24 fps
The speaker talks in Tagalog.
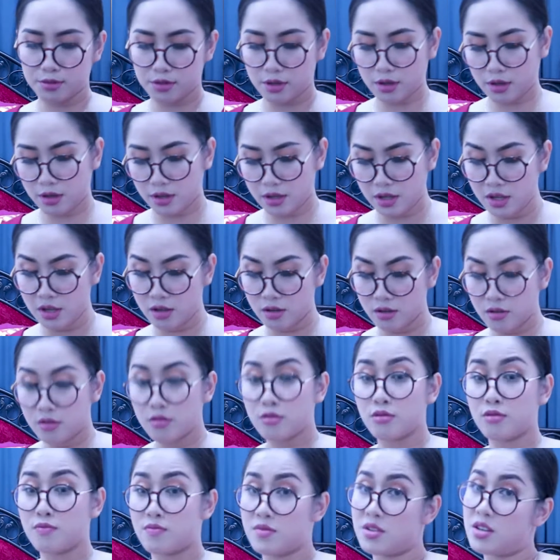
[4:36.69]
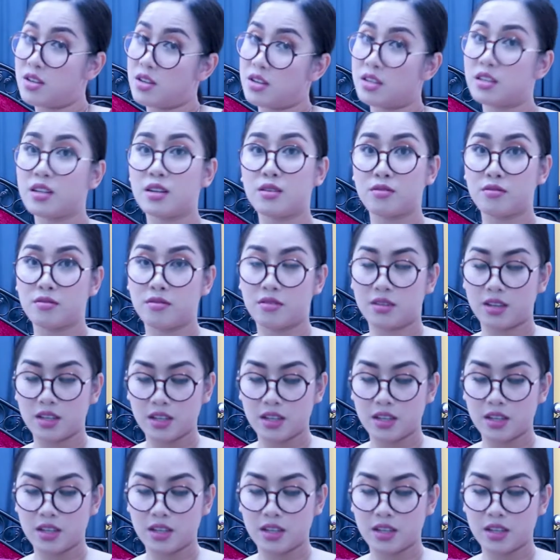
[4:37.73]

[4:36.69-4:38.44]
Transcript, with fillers: Tsaka gutom na rin ako.